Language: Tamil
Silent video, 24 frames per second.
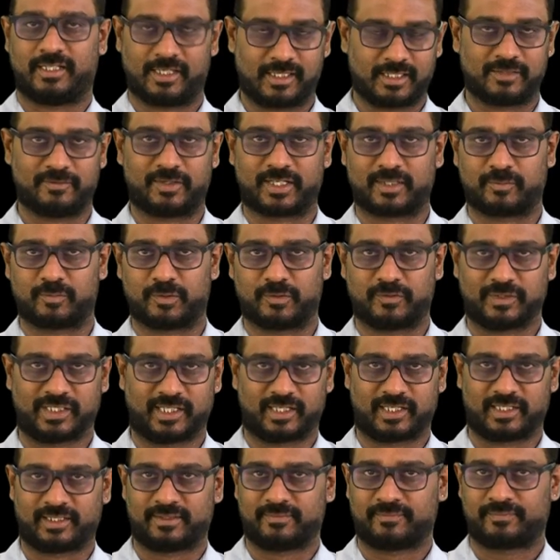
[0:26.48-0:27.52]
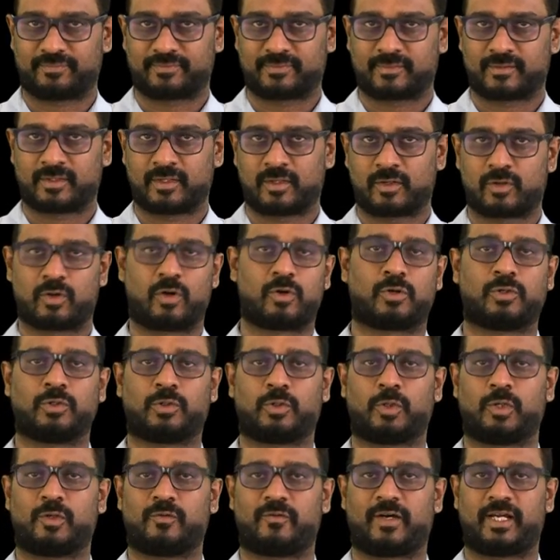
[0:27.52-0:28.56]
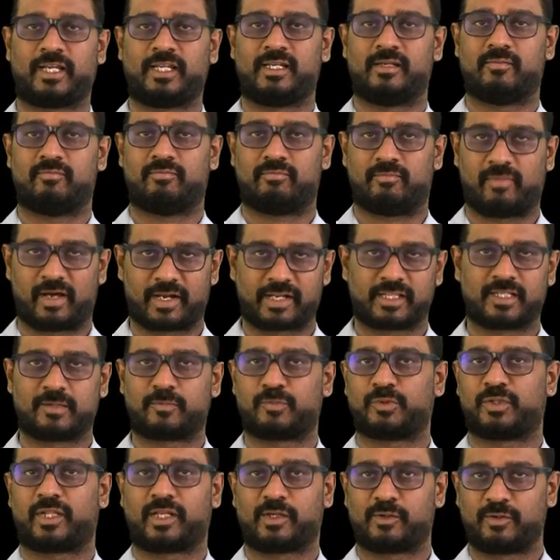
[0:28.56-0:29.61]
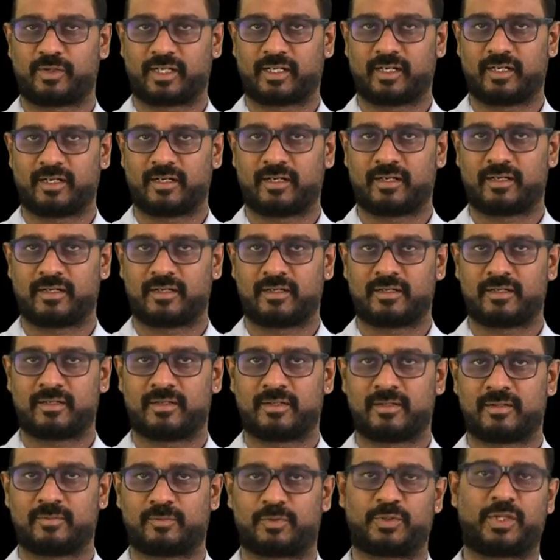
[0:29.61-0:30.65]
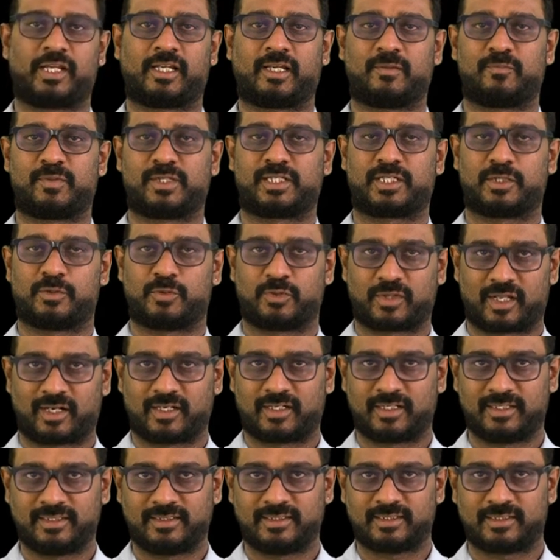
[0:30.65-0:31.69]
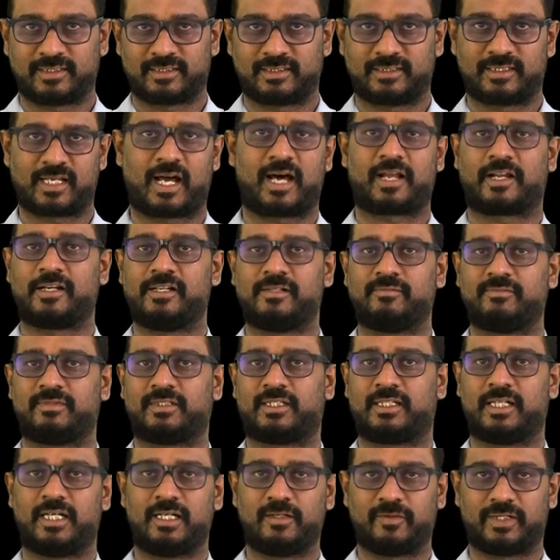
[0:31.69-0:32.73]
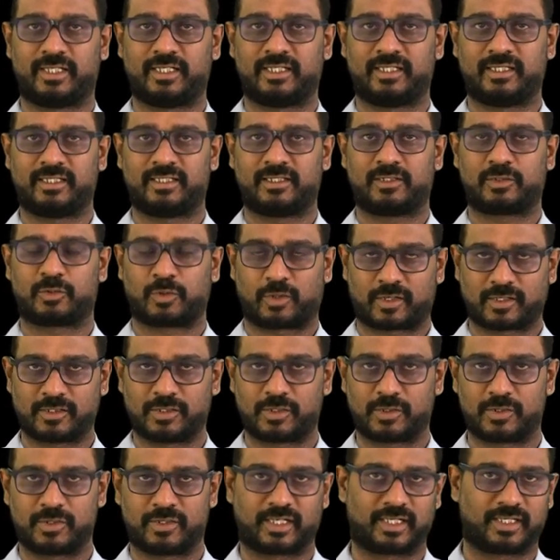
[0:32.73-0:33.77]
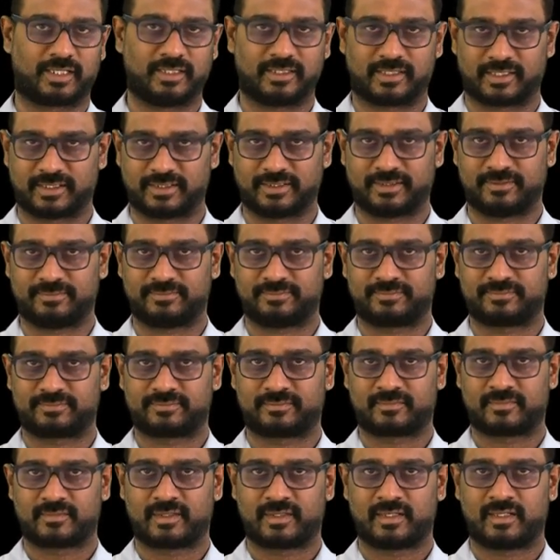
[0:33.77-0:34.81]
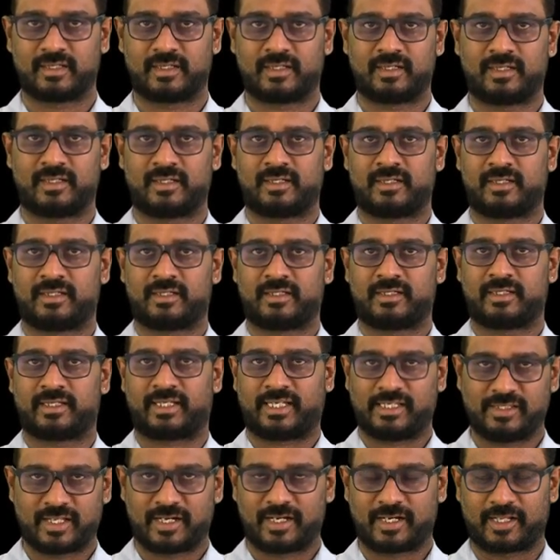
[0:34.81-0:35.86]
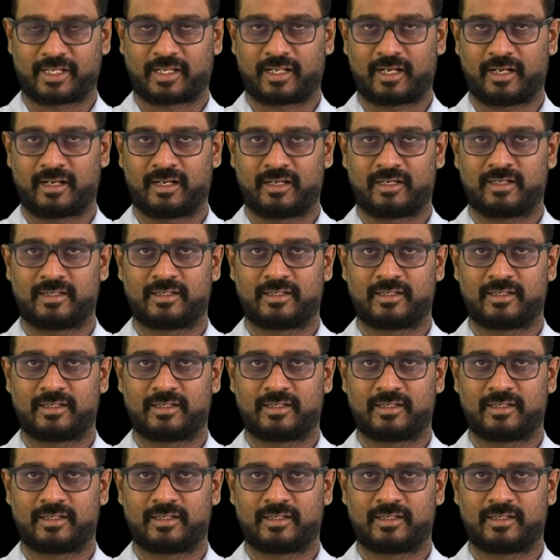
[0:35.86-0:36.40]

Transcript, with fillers: எழுந்து வரப்போவதில்லை கொக்கு தொடுவாய் மனித புதைகுழியில் புதைக்கப்பட்ட உடல்கள் யாரெனும் கேள்வி தொடர்ந்து கொண்டிருக்கின்றது இந்த நிலையில்